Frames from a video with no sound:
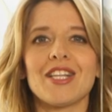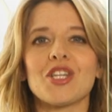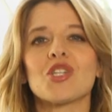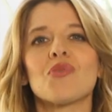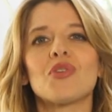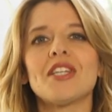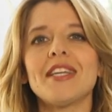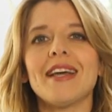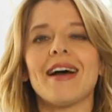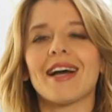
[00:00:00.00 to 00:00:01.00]
Si je vous
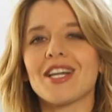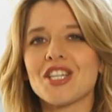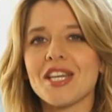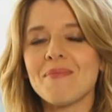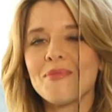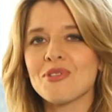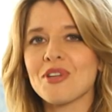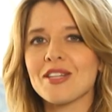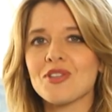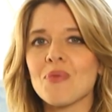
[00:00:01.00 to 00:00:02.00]
dis régime,
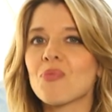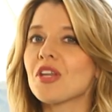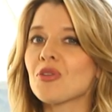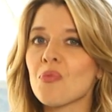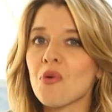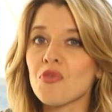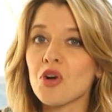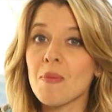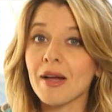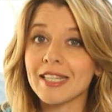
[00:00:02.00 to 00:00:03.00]
cela sonne peut-être pour vous
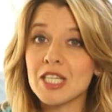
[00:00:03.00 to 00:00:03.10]
comme un